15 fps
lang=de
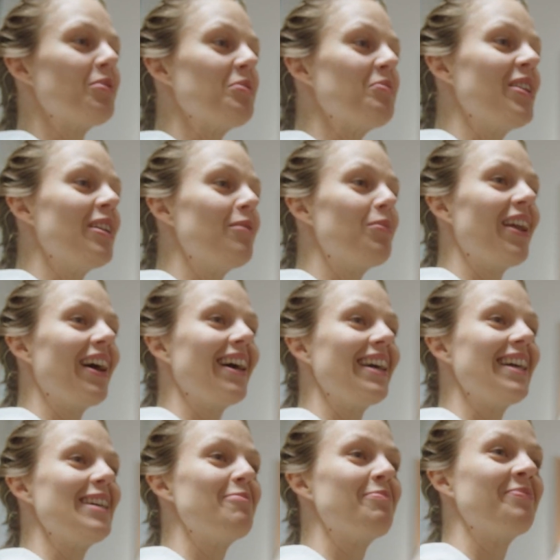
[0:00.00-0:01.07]
bei mir
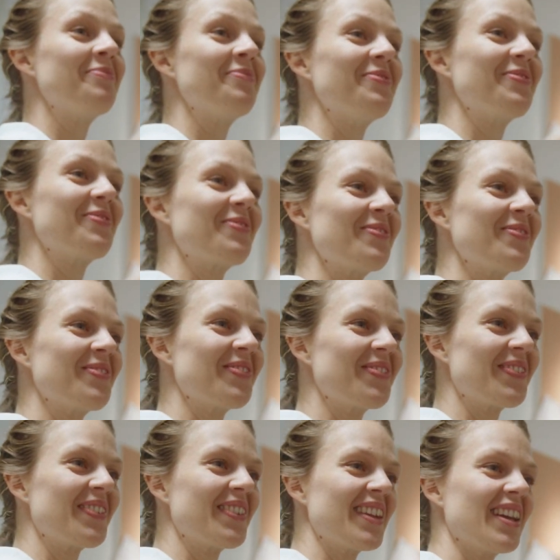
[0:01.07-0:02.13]
bleiben.
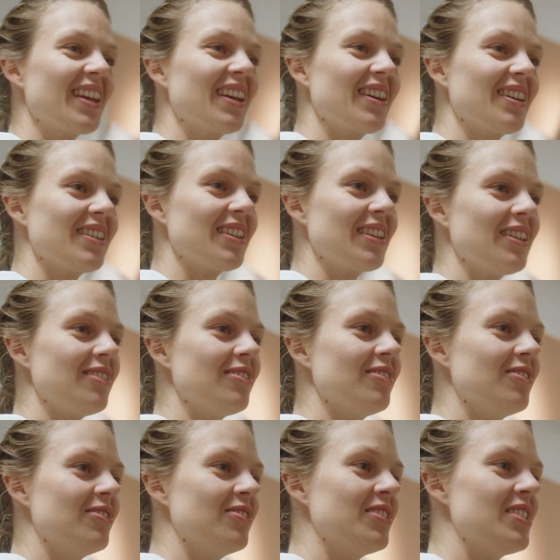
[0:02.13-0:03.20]

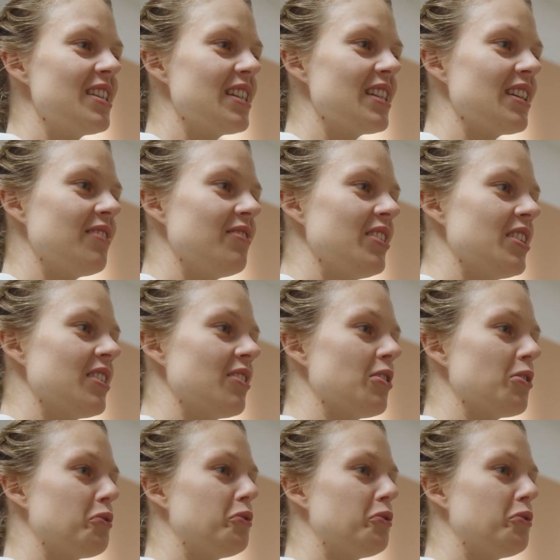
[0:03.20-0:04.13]
Genau, und dann wieder nach